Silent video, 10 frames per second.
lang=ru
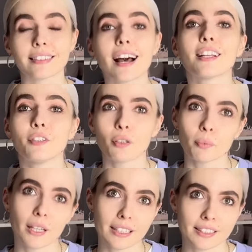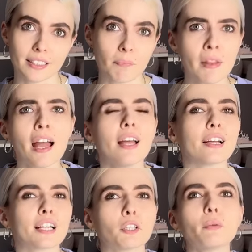на одно платье?
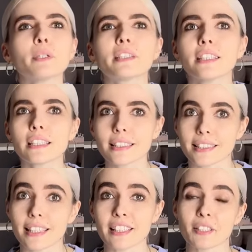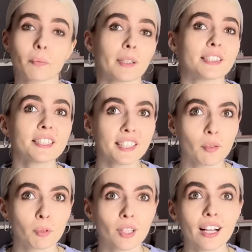Экономить на еде, не платить
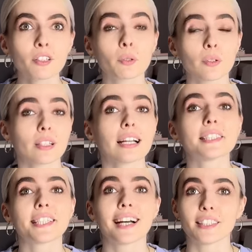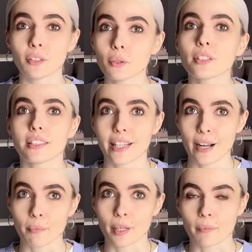коммуналку ради одной
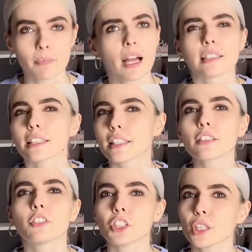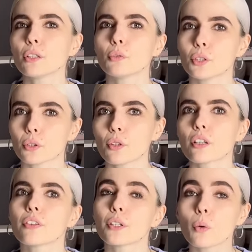тряпки – а таких вещей у
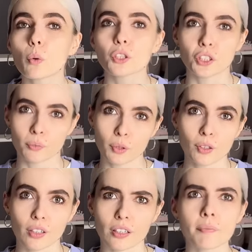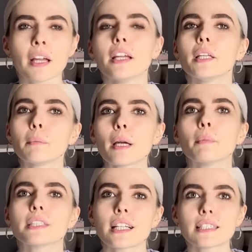Егоровой очень много, и мы
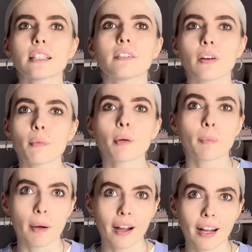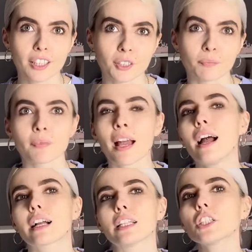обязательно вам их покажем.
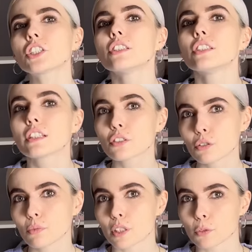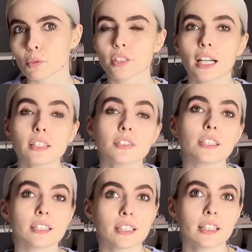Конечно, неразумно спускать все
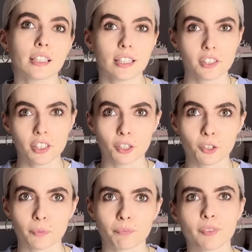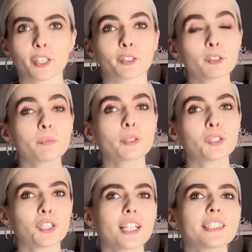деньги на одежду. И тут
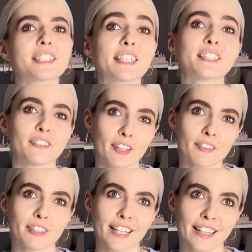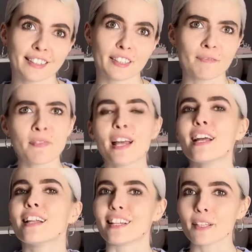получается два варианта –
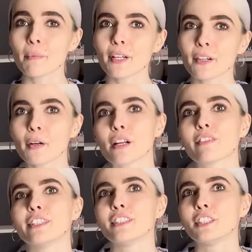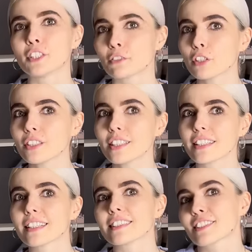либо Егорова ничего не
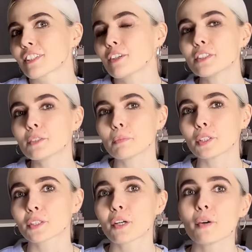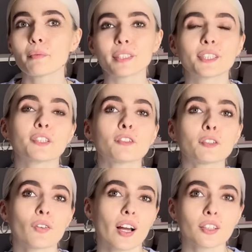ест, ходит пешком и
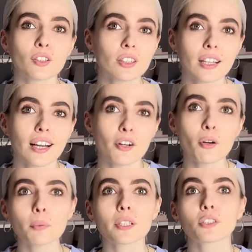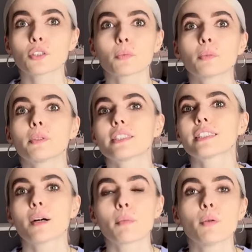живет в картонной коробке, чтобы быть
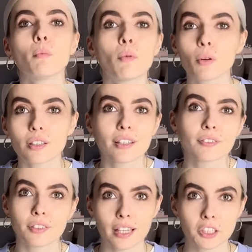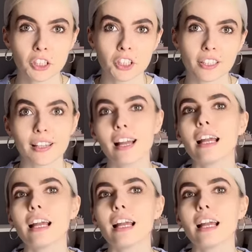самой модной в Нальчике,